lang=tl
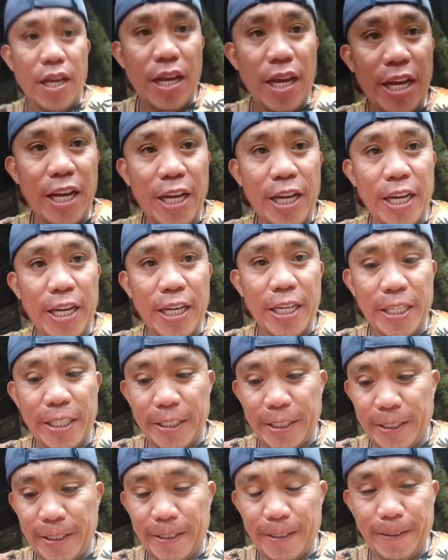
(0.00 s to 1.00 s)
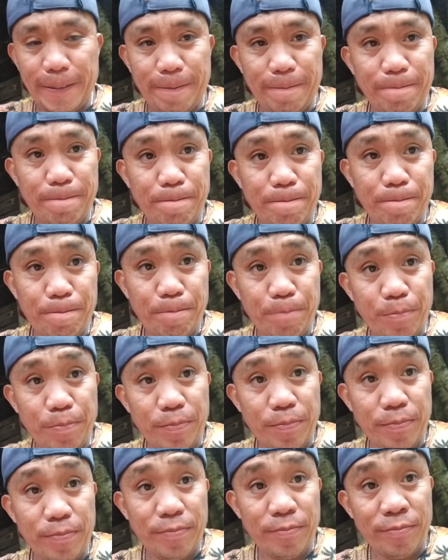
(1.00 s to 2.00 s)
Ah,
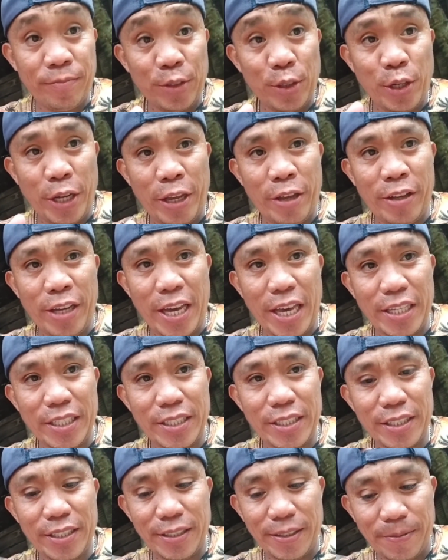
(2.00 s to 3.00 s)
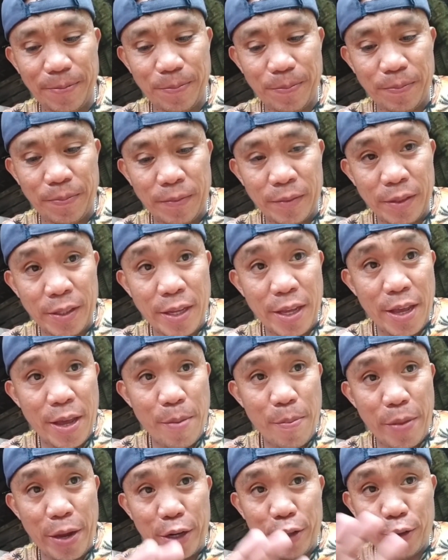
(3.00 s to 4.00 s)
uh, ngayon guys,
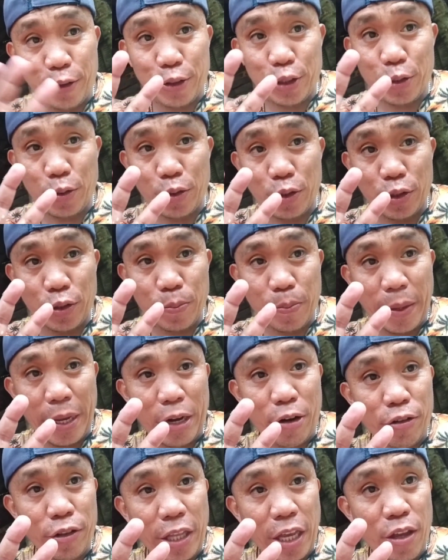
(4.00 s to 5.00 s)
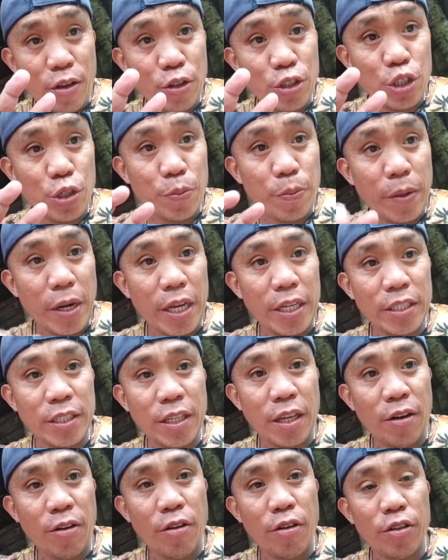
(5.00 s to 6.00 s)
meron, mayroon tayong surprise
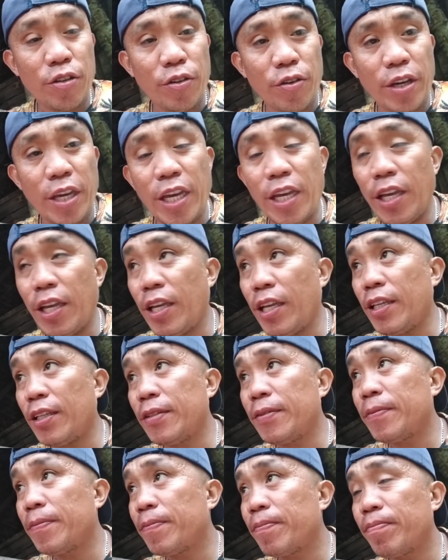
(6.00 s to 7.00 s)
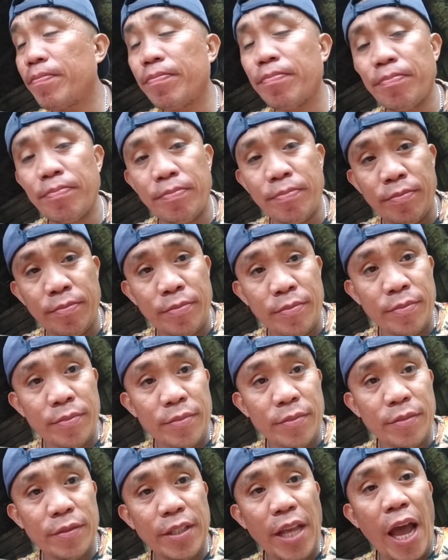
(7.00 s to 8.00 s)
na lulutuin.
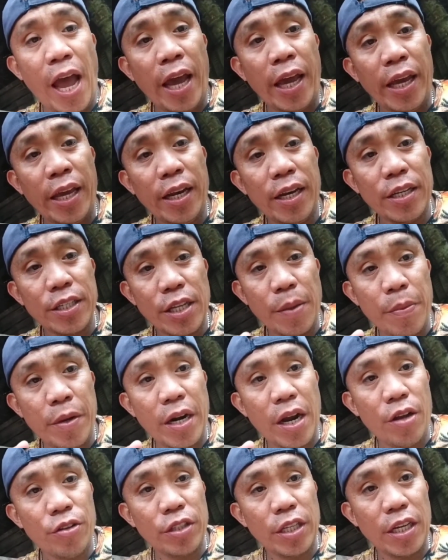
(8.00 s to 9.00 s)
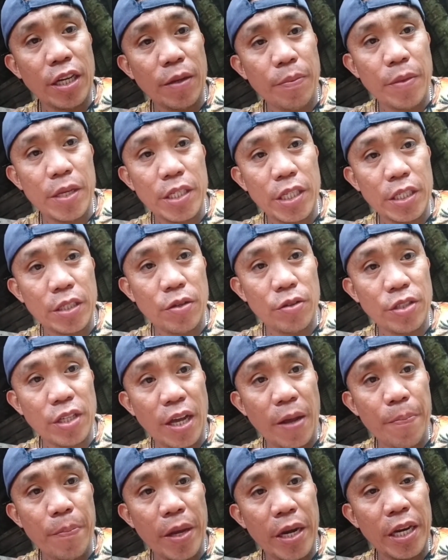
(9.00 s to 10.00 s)
Dahil sa mere outing ng misis ko sa
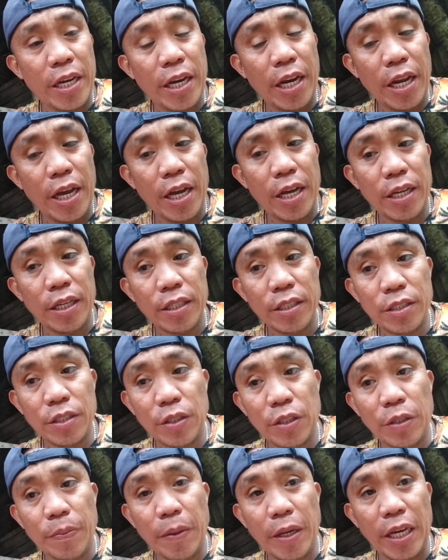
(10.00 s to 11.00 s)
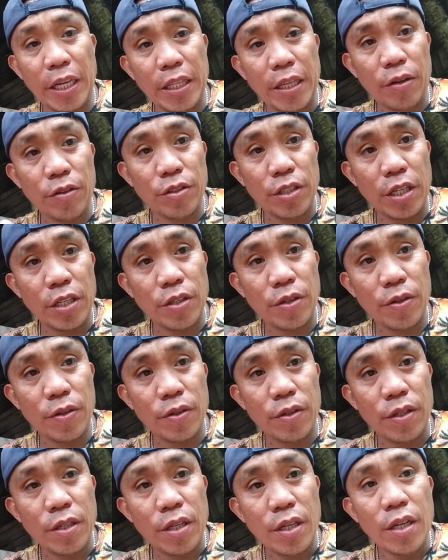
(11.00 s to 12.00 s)
company nila, so ipakita ko sa inyo.
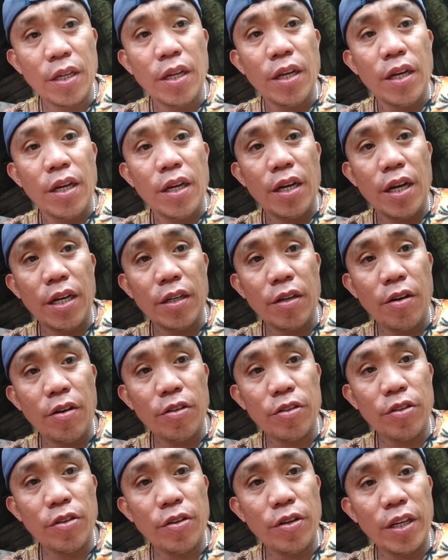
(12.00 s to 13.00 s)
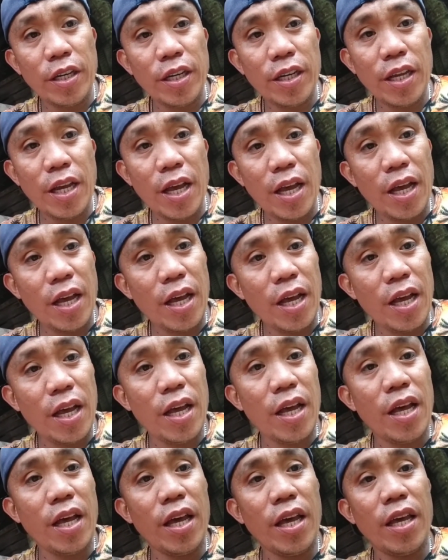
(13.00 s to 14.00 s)
Ang lulutuin
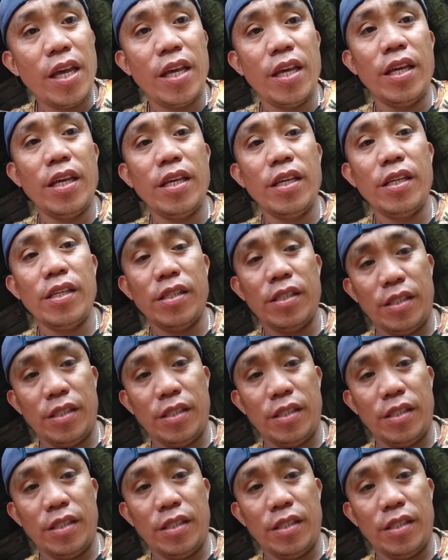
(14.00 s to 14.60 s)
ay...